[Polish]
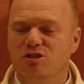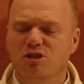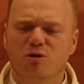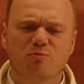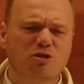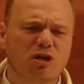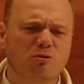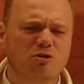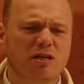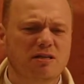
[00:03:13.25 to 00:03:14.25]
żyją
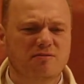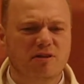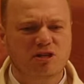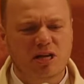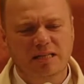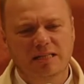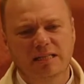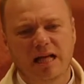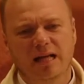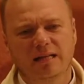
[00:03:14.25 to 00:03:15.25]
przeróżne
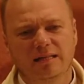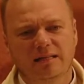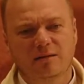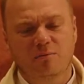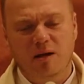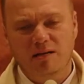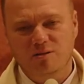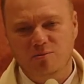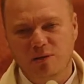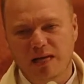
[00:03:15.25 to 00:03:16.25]
zwierzęta,
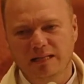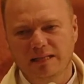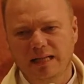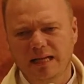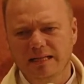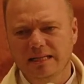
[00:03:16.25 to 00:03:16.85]
bardzo piękne,